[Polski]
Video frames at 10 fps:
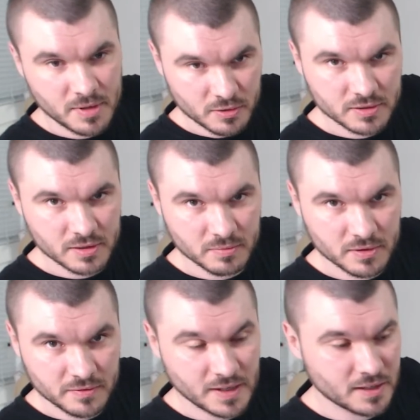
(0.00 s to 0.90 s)
malutkim
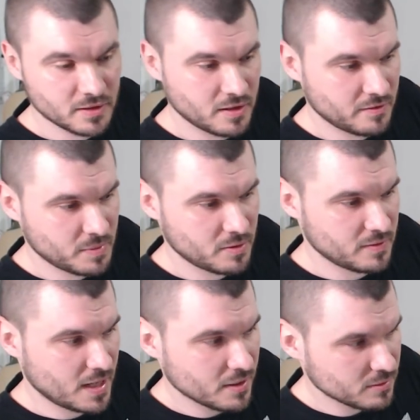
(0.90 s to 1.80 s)
modyfikatorem w
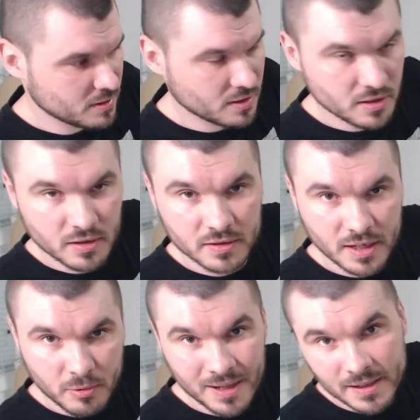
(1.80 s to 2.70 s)
porównaniu do
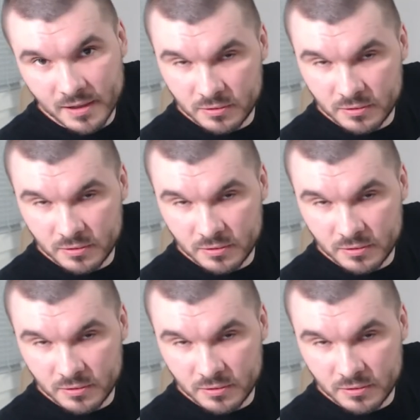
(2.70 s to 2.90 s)
nakładek,